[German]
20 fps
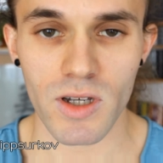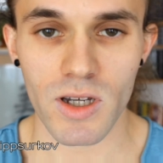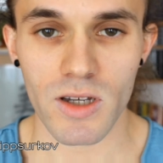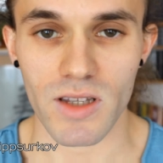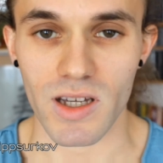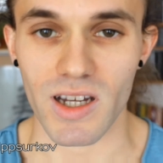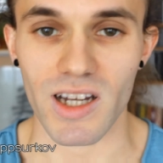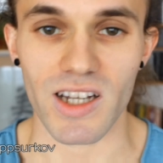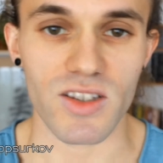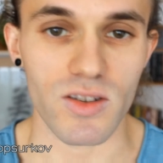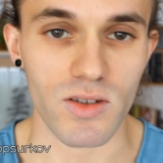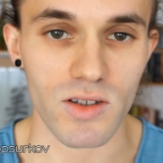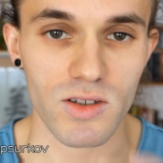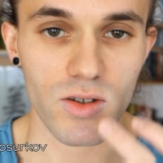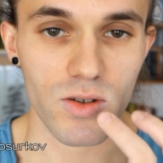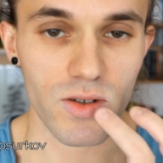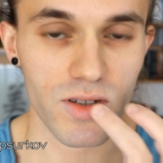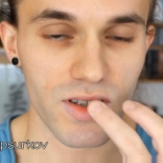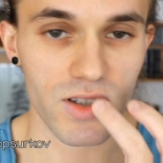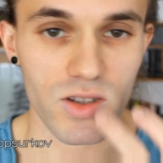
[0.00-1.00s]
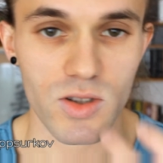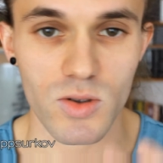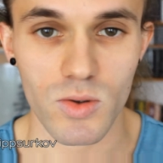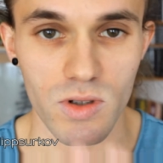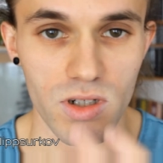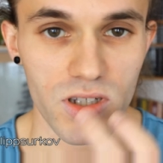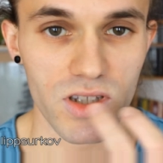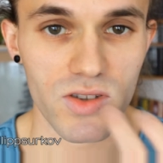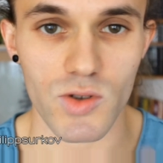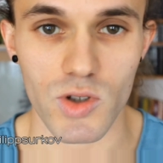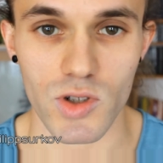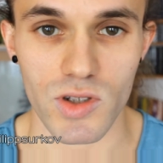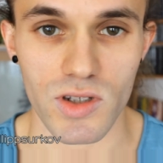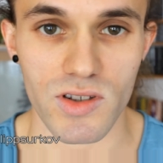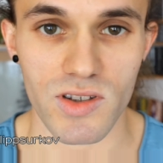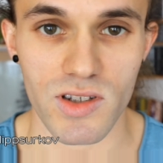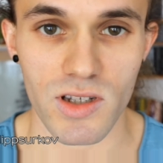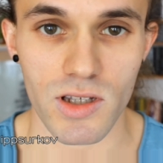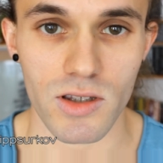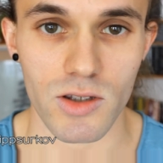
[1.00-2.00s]
Dann kannst du natürlich die Zunge nicht zwischen die
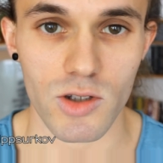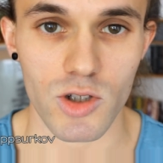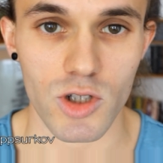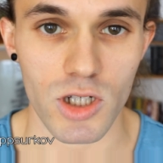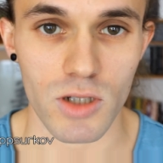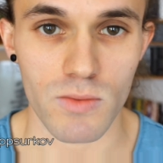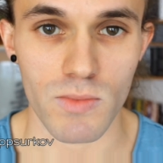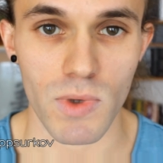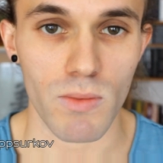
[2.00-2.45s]
Zähne schieben,